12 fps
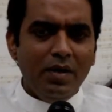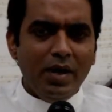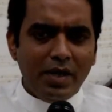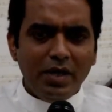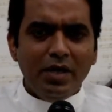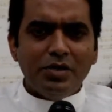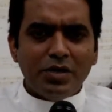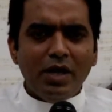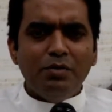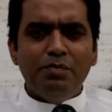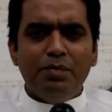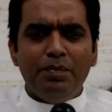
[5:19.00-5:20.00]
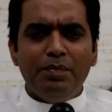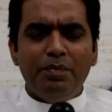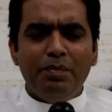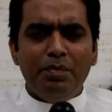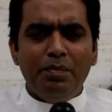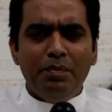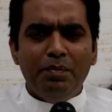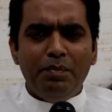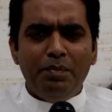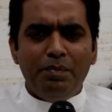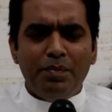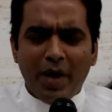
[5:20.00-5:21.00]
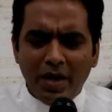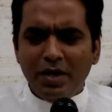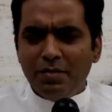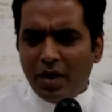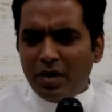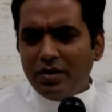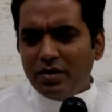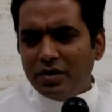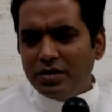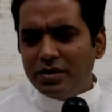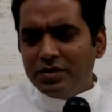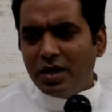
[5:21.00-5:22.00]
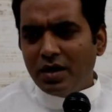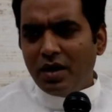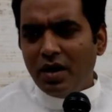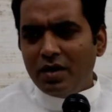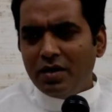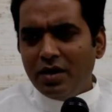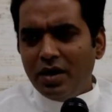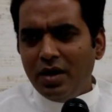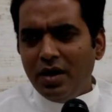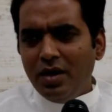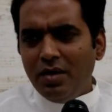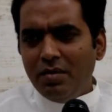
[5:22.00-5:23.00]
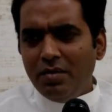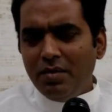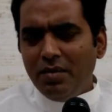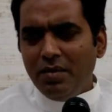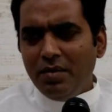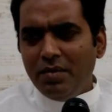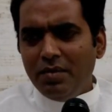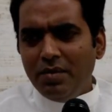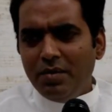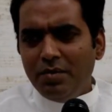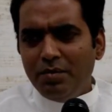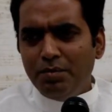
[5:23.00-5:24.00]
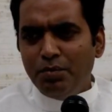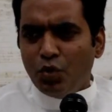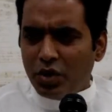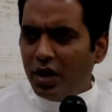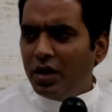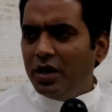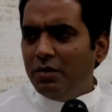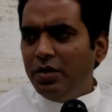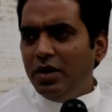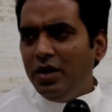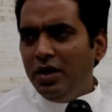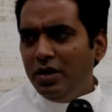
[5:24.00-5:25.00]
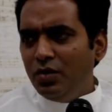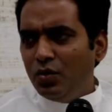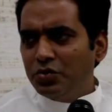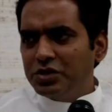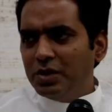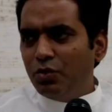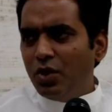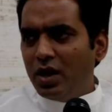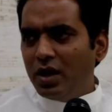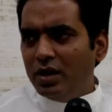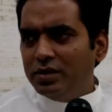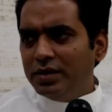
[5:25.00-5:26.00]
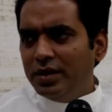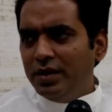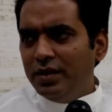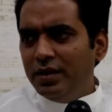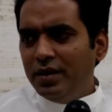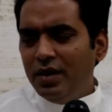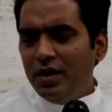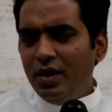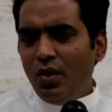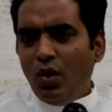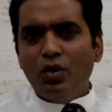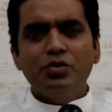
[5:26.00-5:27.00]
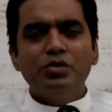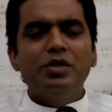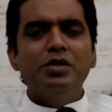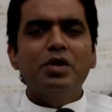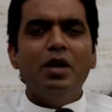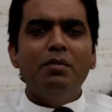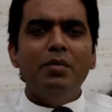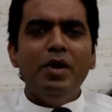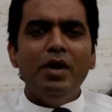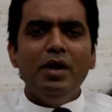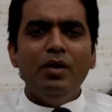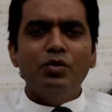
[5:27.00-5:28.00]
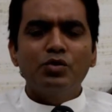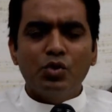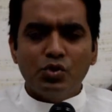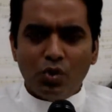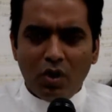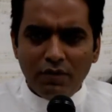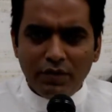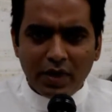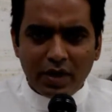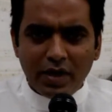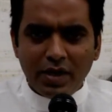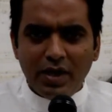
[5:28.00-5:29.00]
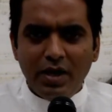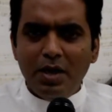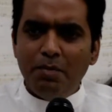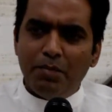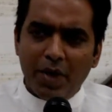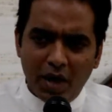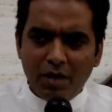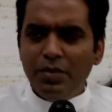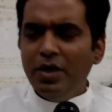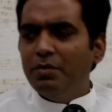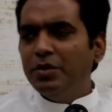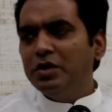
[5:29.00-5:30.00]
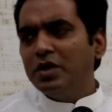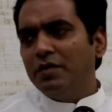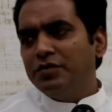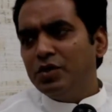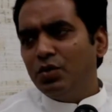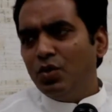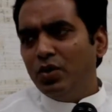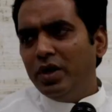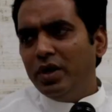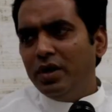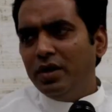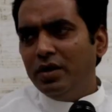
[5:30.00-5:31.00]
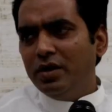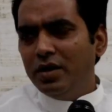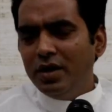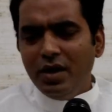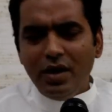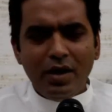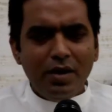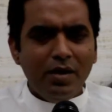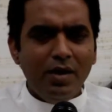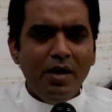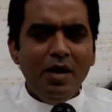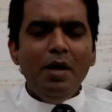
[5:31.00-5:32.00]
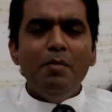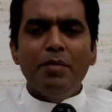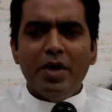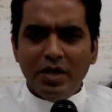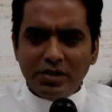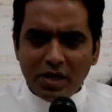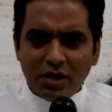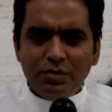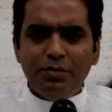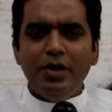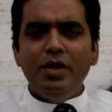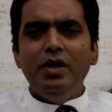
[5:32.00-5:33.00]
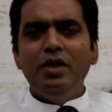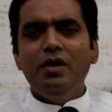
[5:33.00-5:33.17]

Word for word: लेकिन ये शायद पहली बार किसी सरकार के मुखिया ने भी उनसे मुलाकात की और उस दिशा में उसको सॉल्व करने के लिए पहल भी अपनी तरफ से उन्होंने की है मेरे साथ भी